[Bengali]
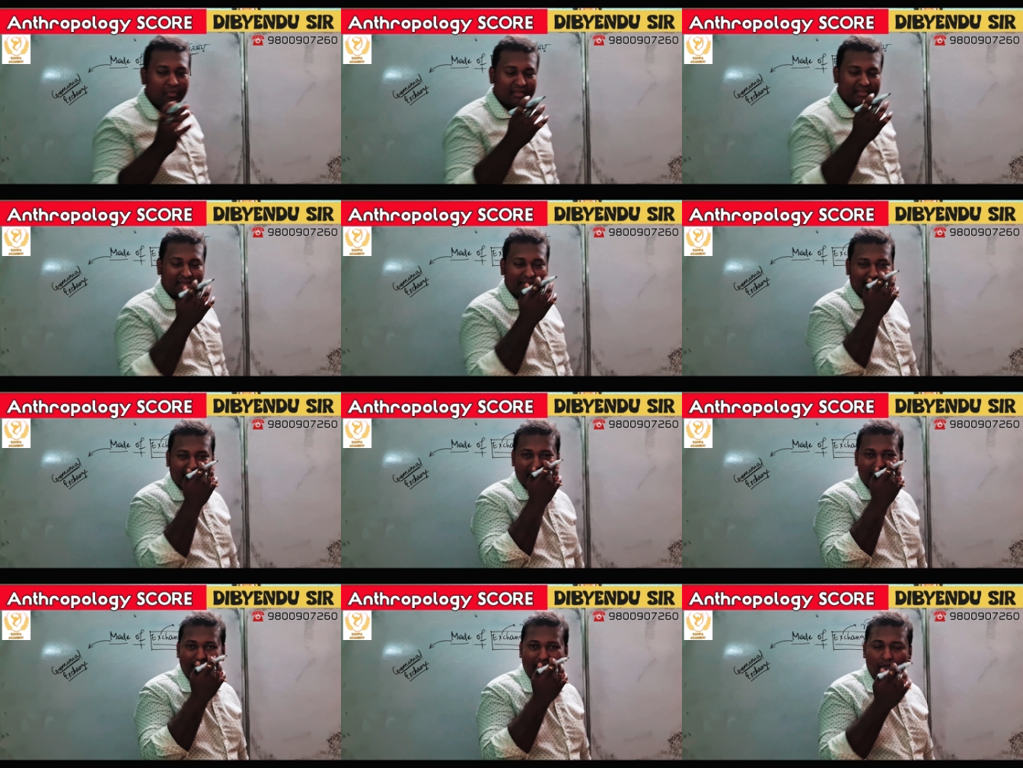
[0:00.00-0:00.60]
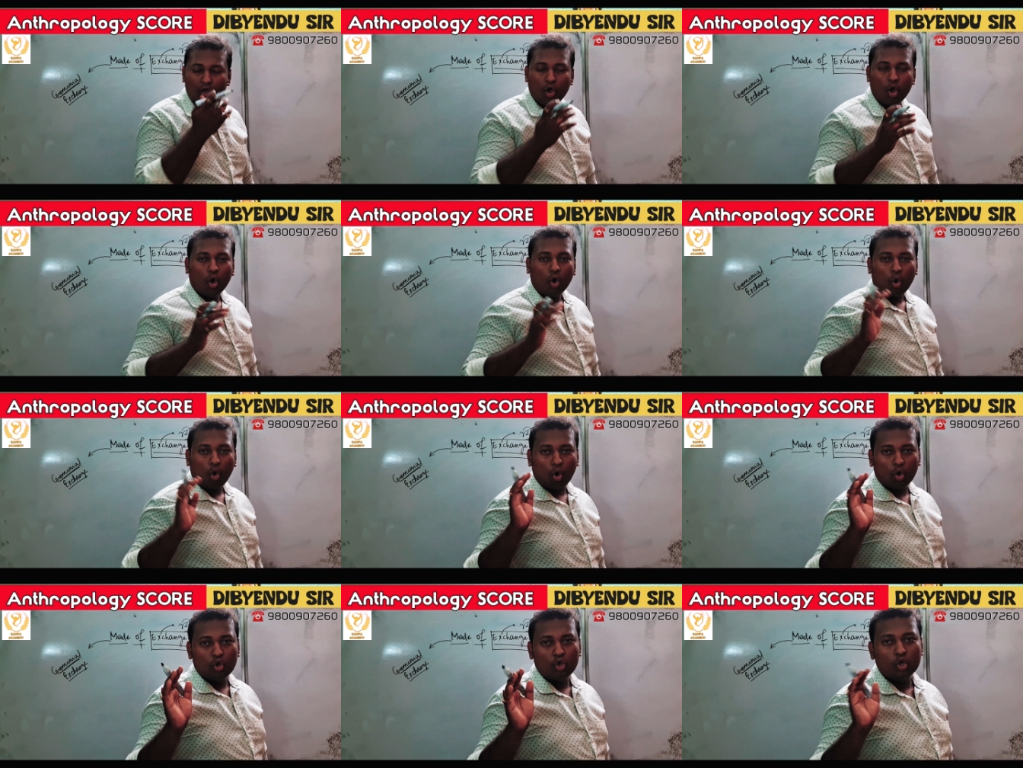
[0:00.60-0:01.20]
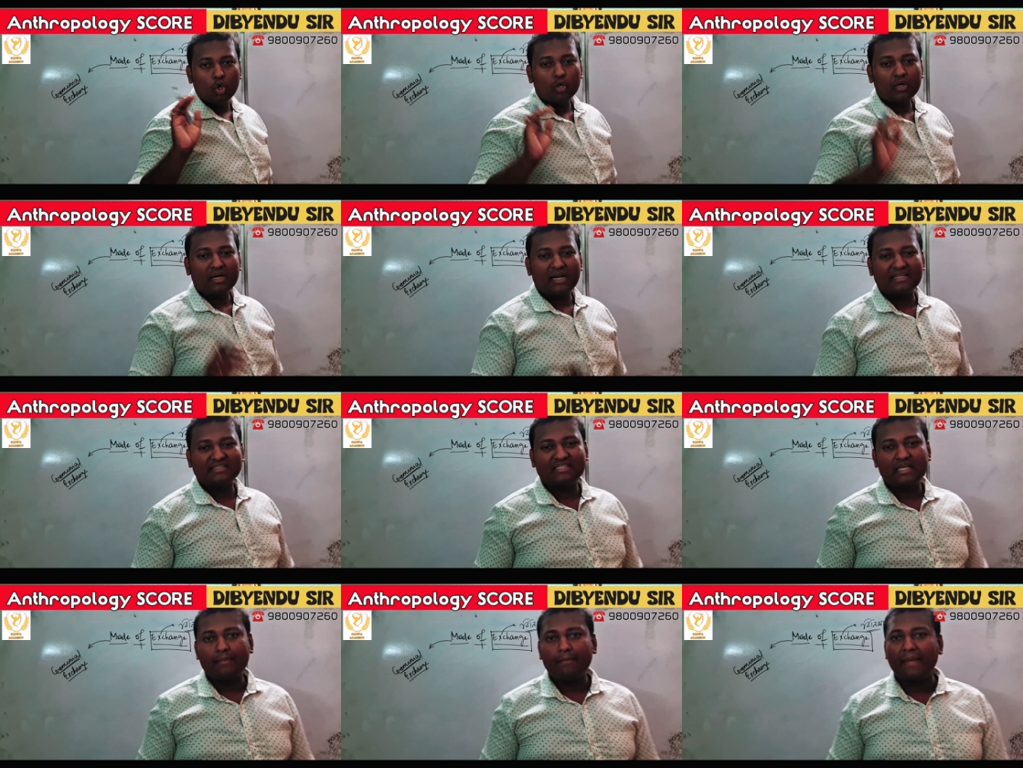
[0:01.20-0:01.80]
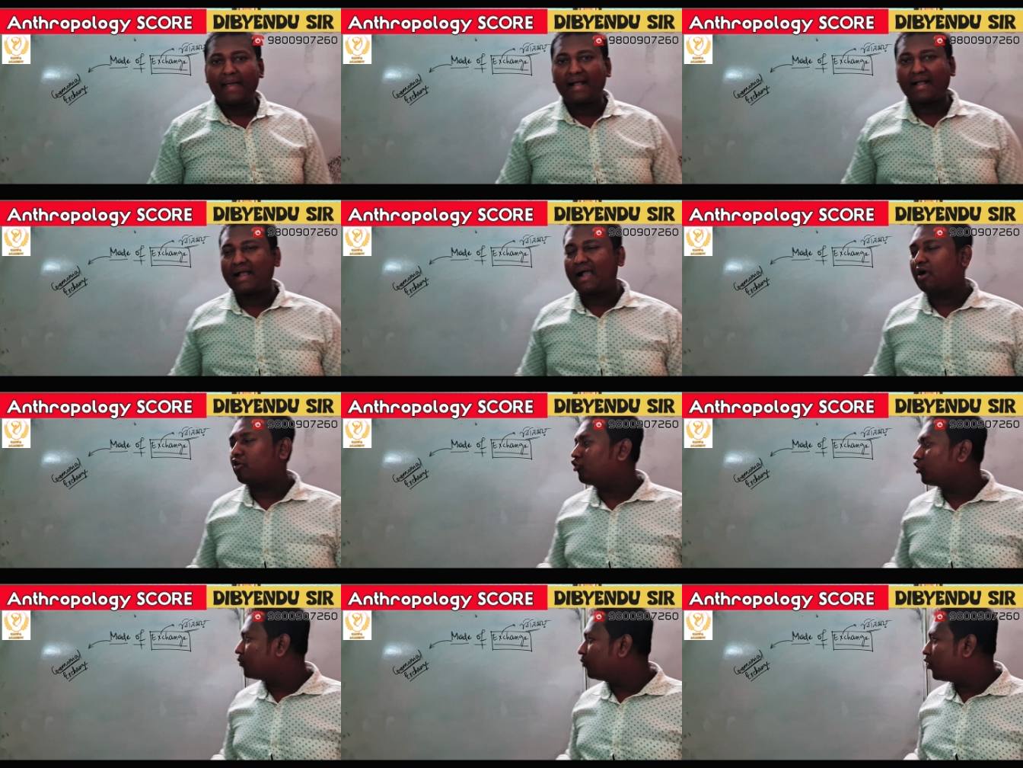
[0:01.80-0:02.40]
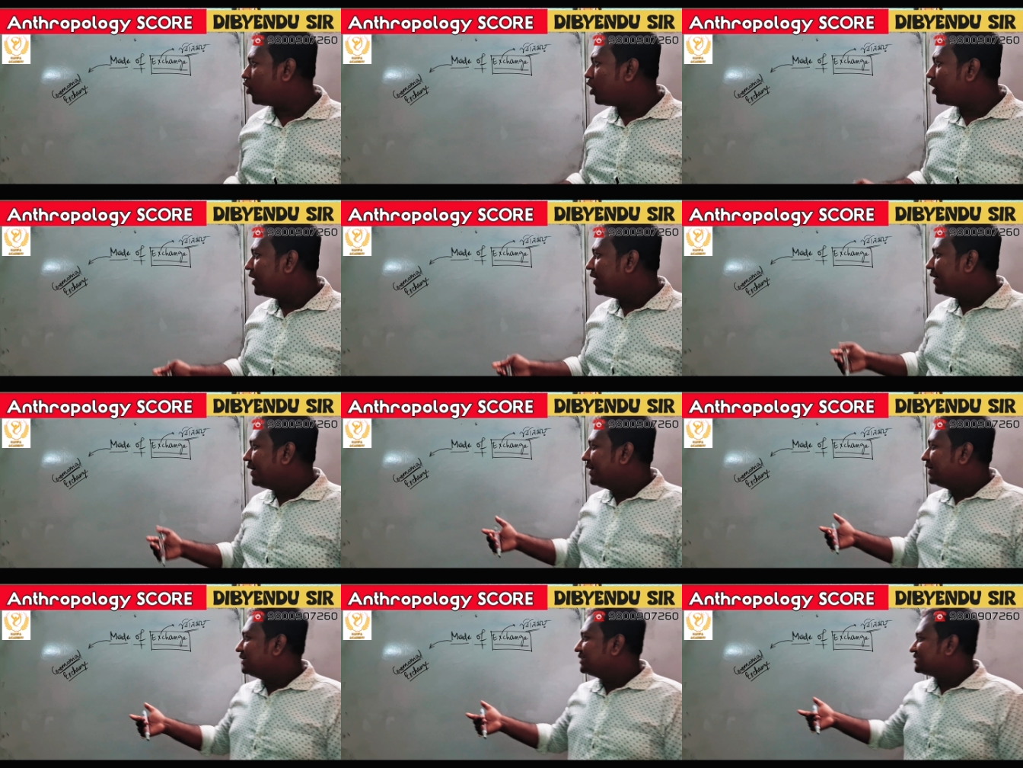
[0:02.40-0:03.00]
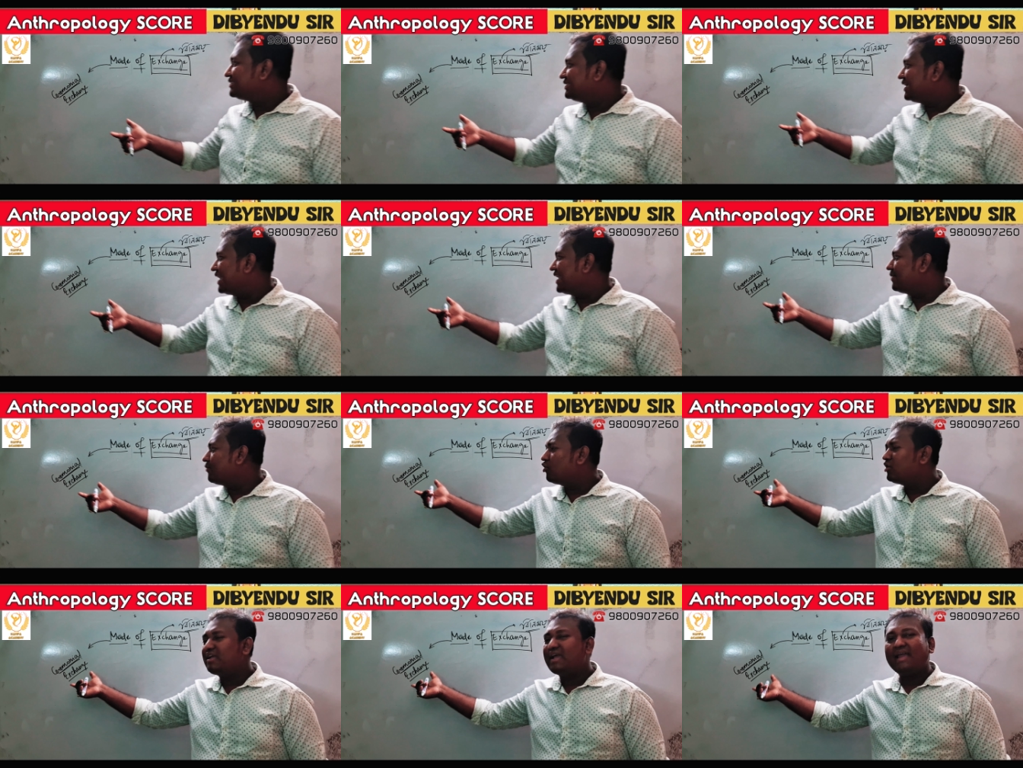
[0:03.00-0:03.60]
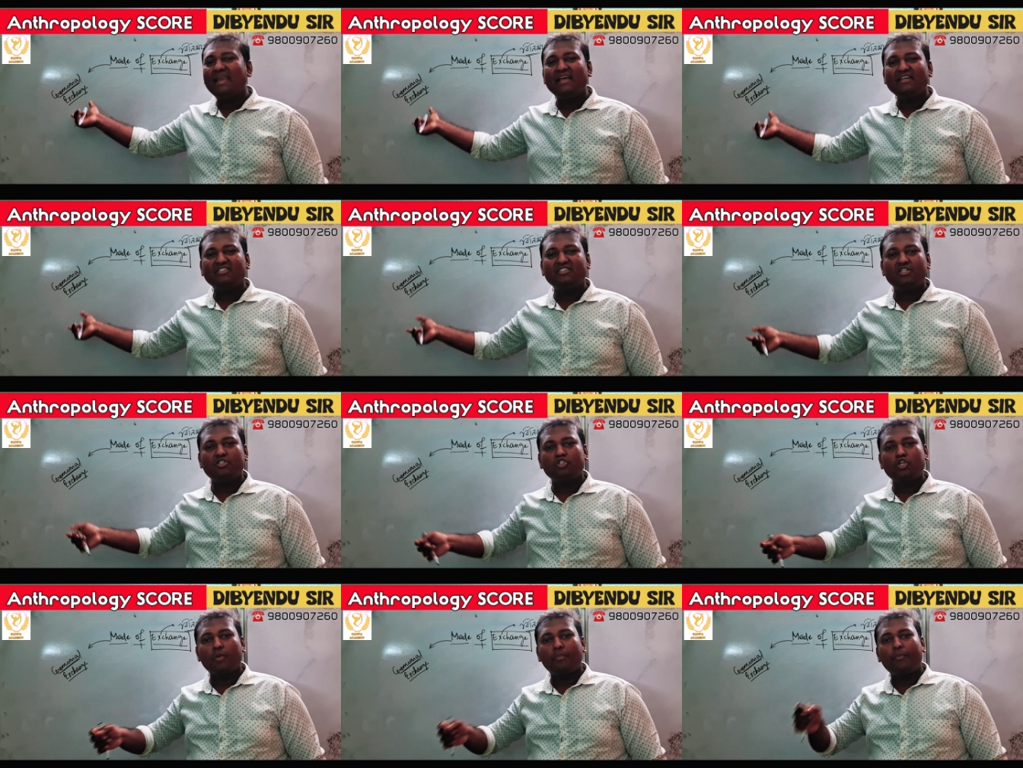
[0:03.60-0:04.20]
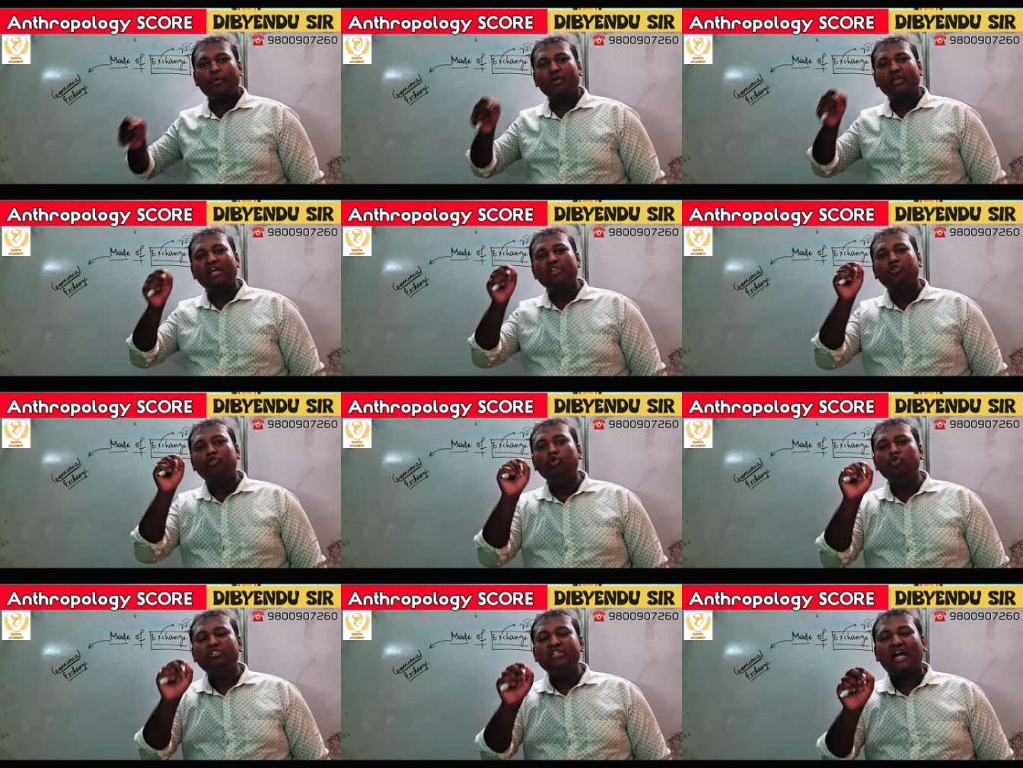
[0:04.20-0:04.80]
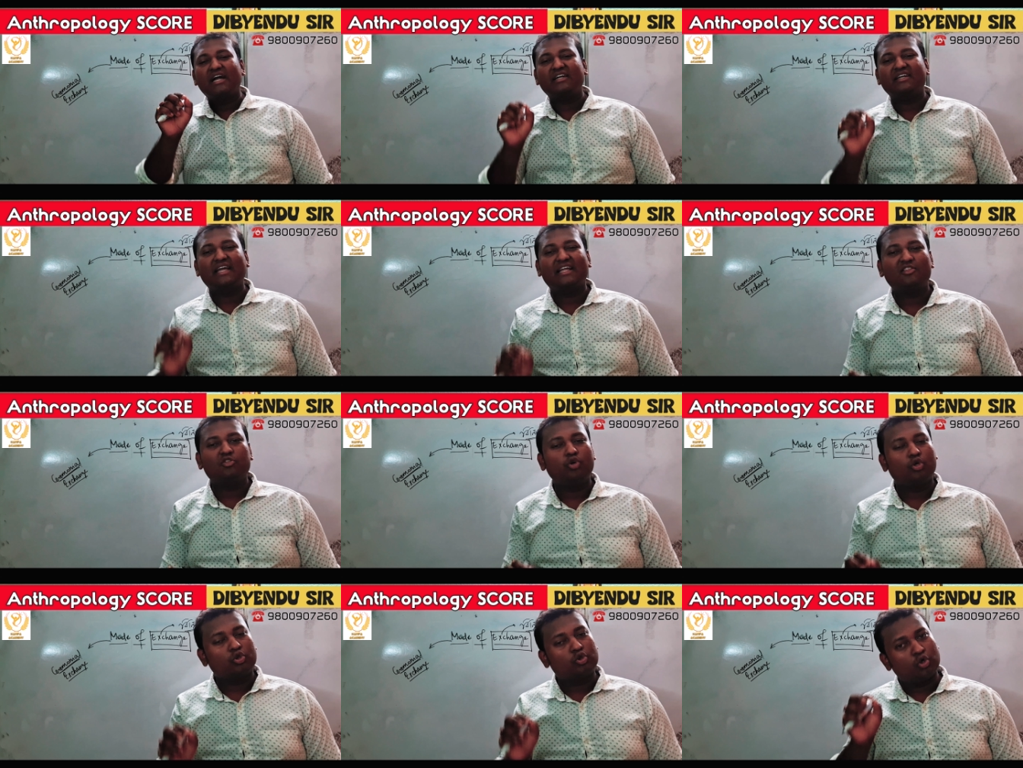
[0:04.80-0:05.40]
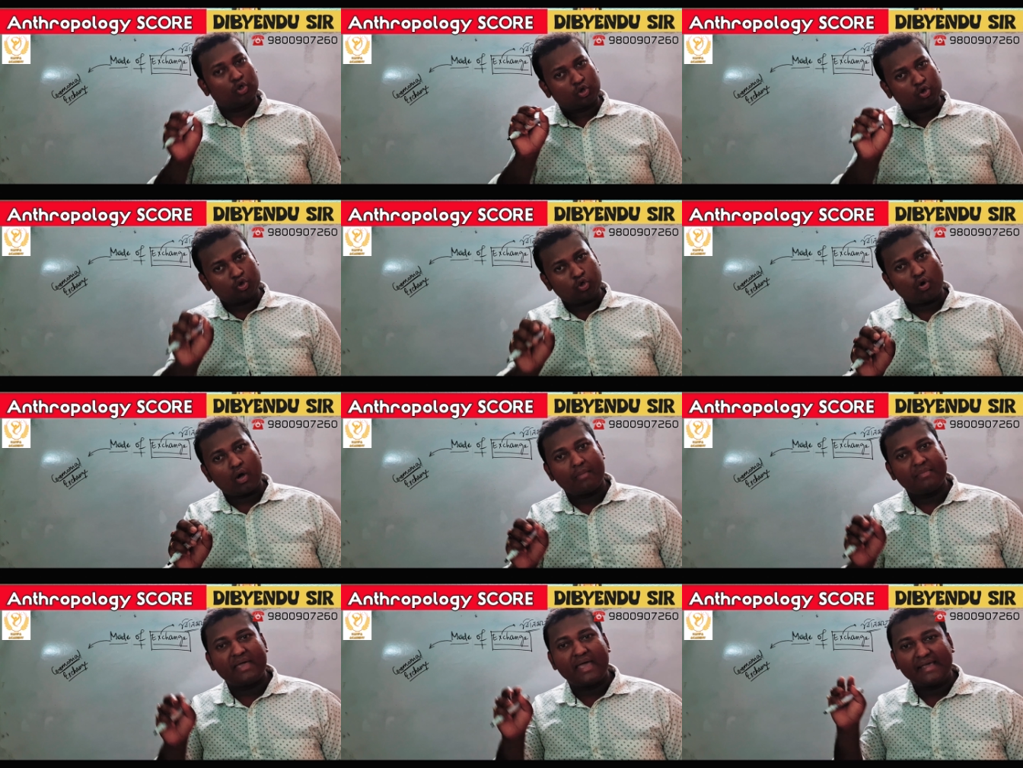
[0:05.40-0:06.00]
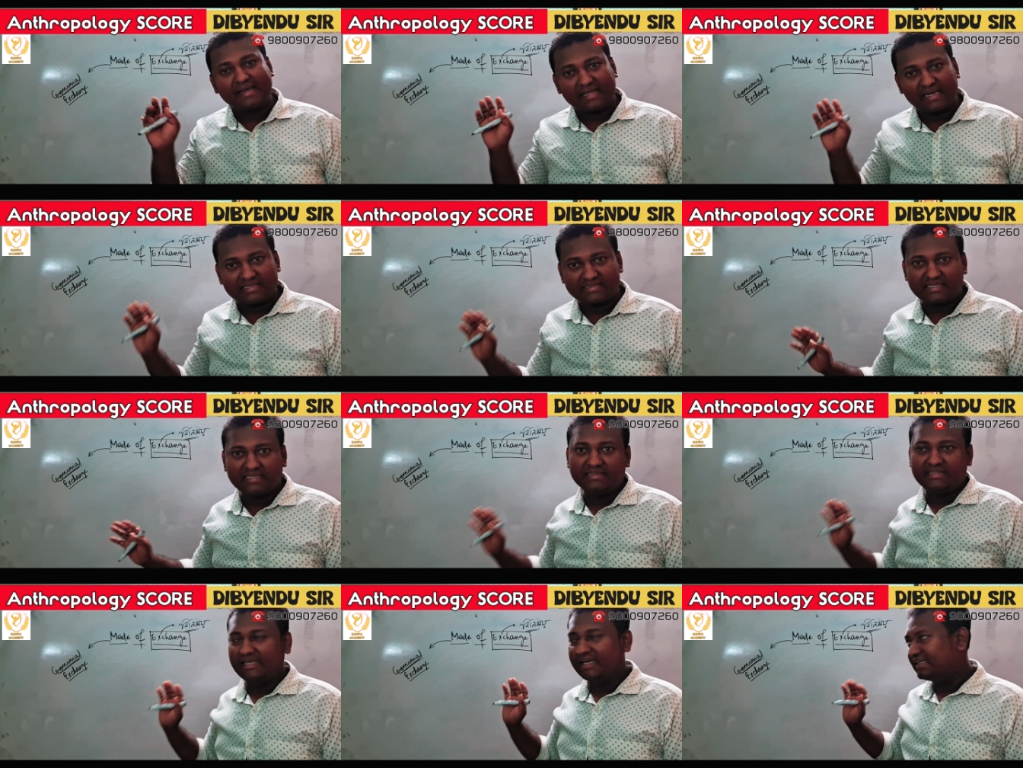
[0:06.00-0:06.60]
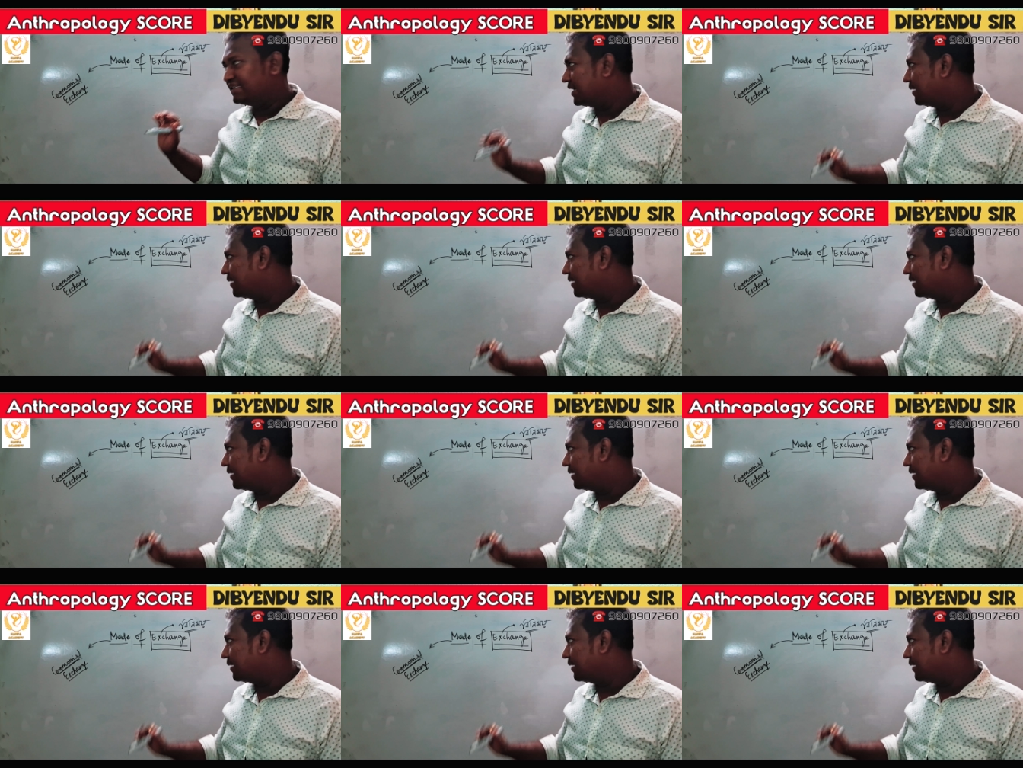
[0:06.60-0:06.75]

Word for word: তোমাদেরকে অন্য ক্লাসে ব্যাখ্যা করব সেরিমোনিয়াল ইলেকশন সম্পর্কে দু চারটা তথ্য আমি এই ক্লাসে দিয়ে